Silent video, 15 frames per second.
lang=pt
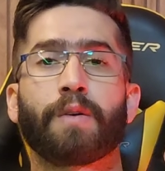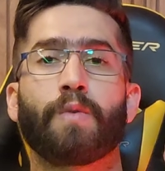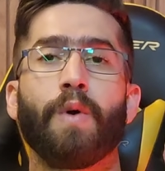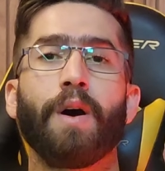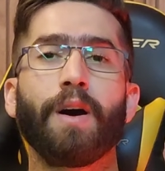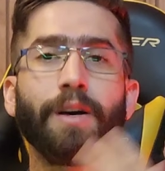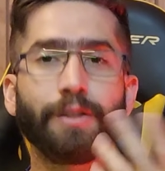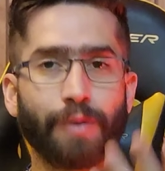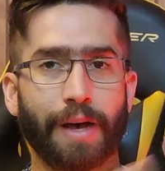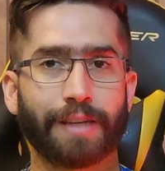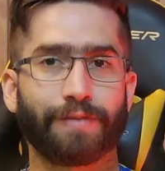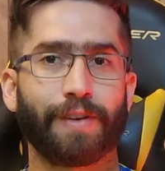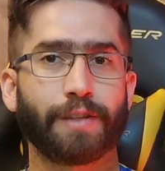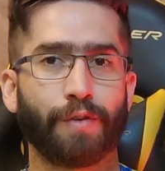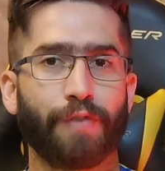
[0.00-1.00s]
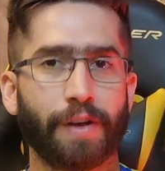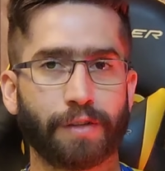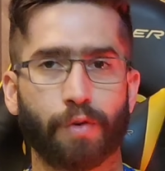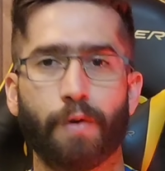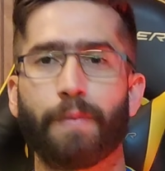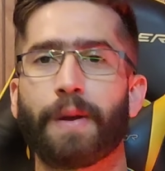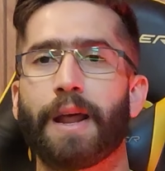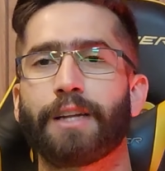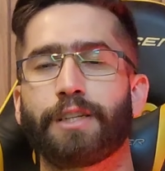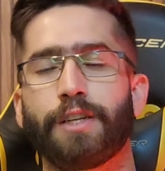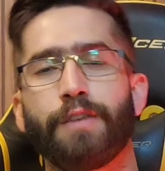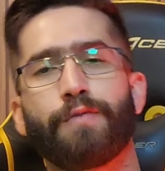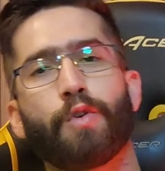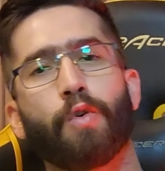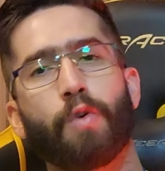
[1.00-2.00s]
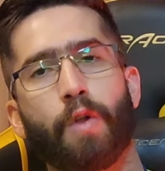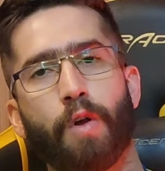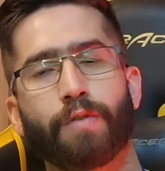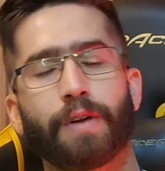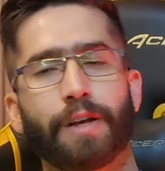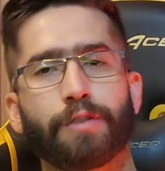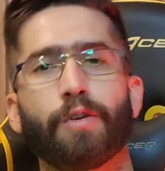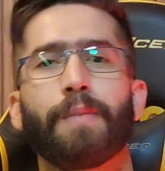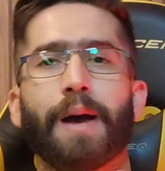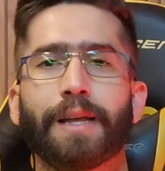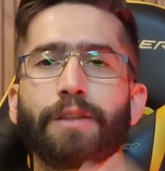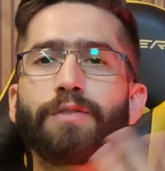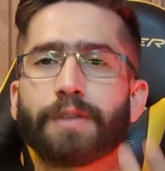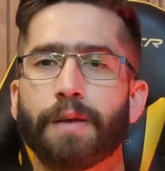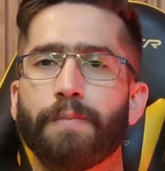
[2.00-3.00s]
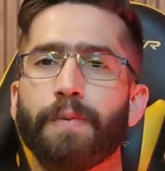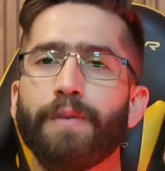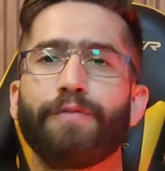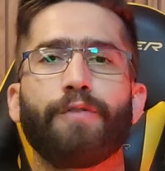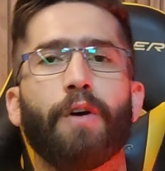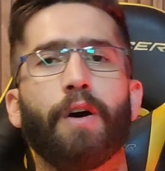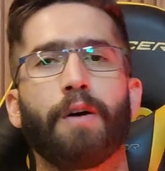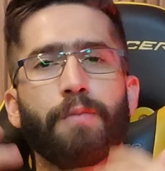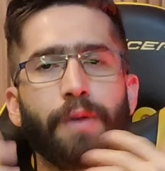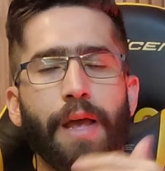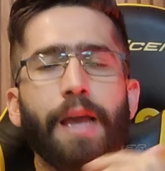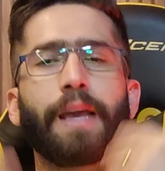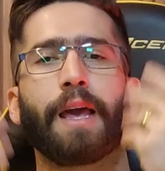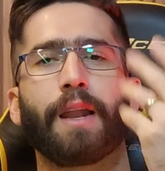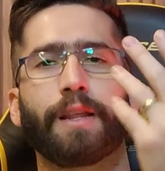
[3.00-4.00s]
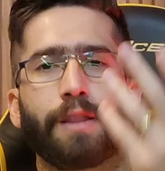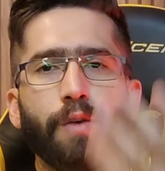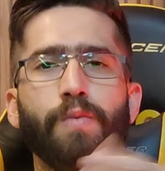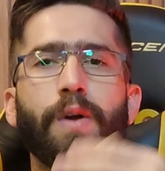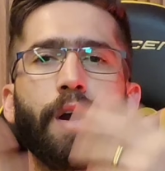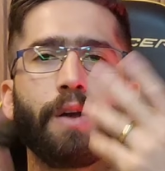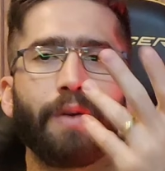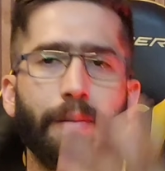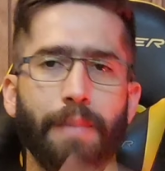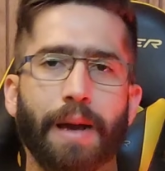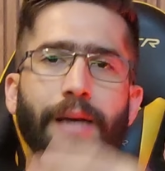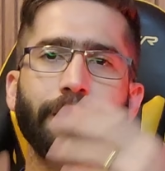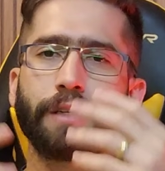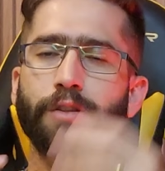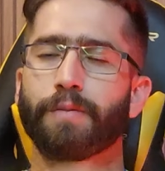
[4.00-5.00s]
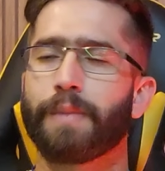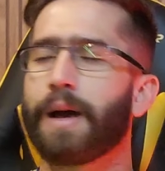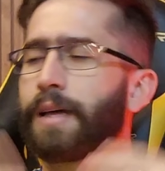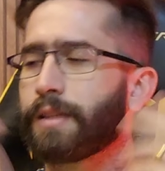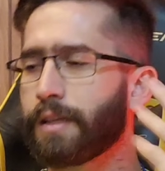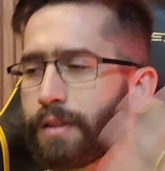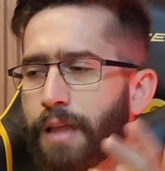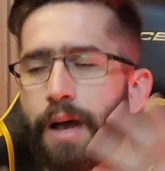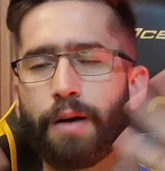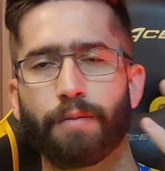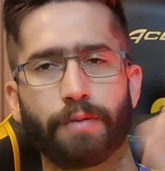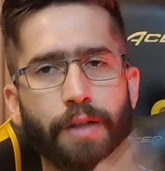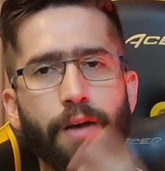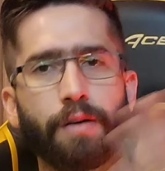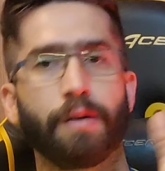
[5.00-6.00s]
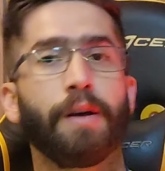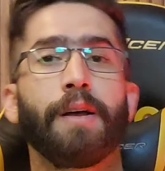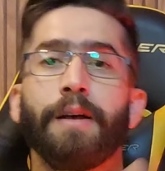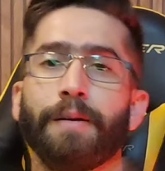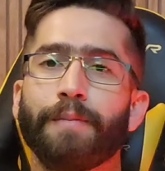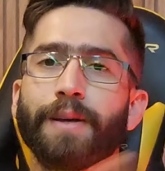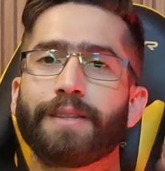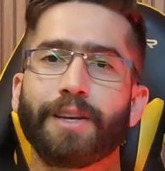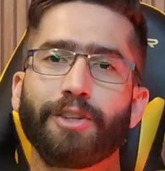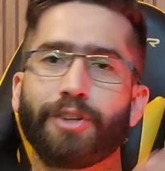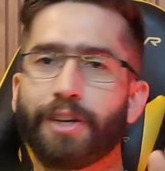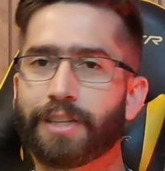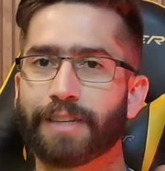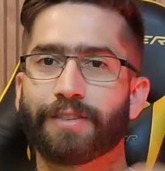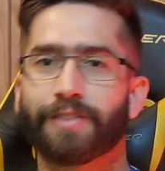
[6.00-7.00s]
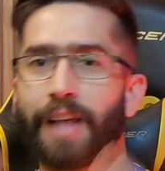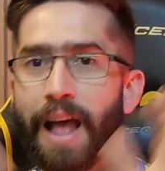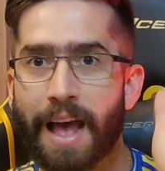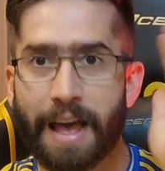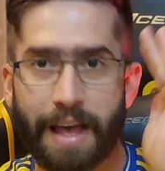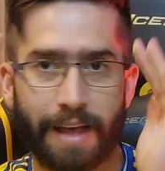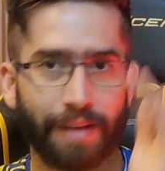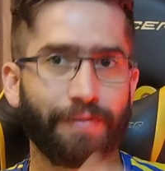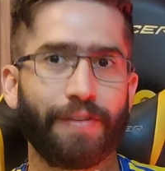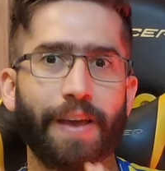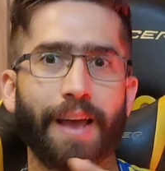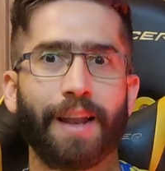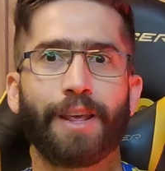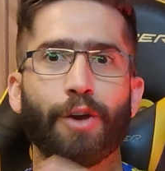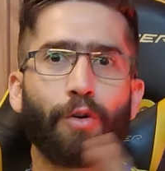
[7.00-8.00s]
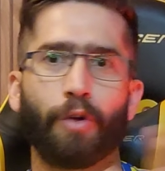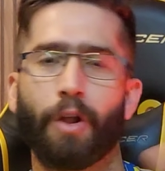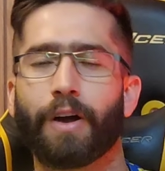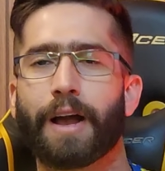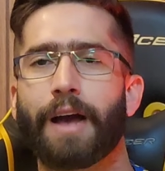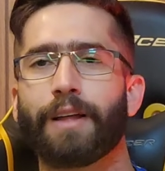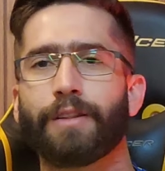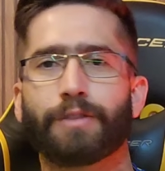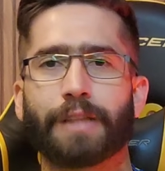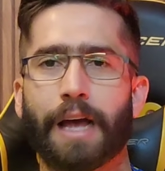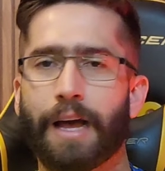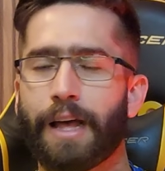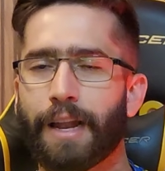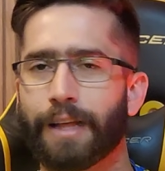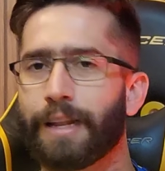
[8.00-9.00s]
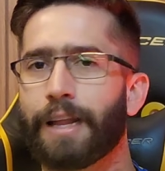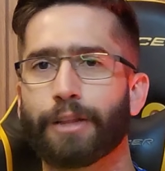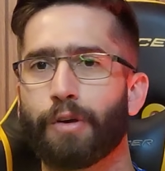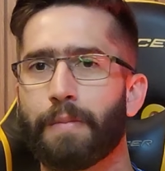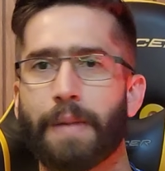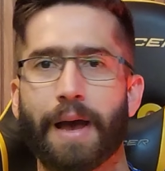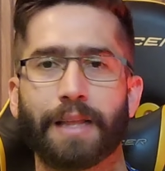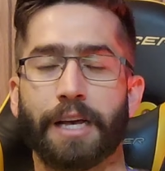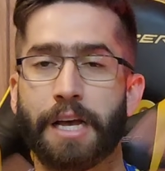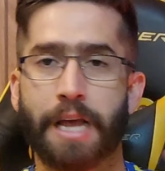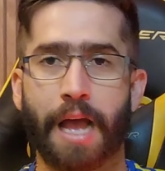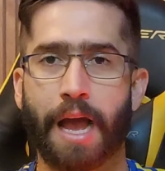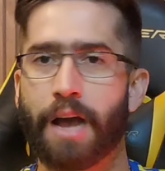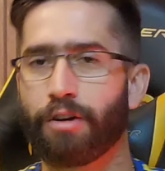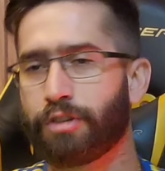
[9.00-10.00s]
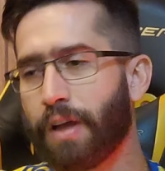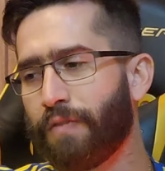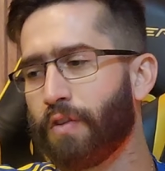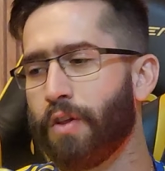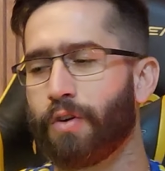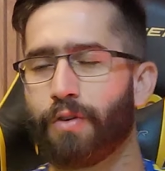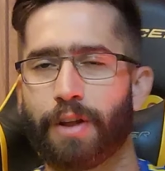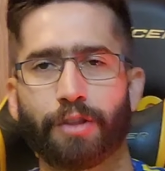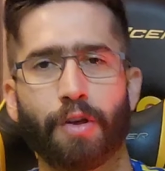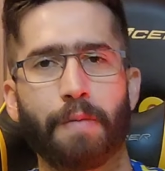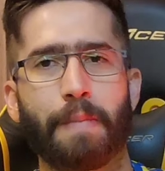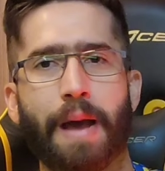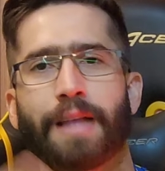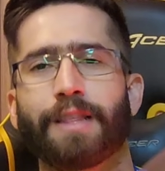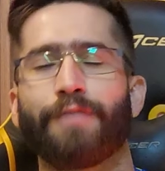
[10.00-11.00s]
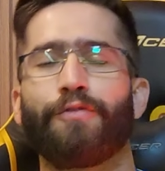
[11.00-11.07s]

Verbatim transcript: Quando às vezes eu faço o comparativo que eu coloco na tomada, eu sempre informo, né? Que ela tem um ganho a mais na tomada e tal, tal. Mas tem gente que às vezes, ah, vê ali eu colocar tá, ela na tomada, ah, já colocou na tomada,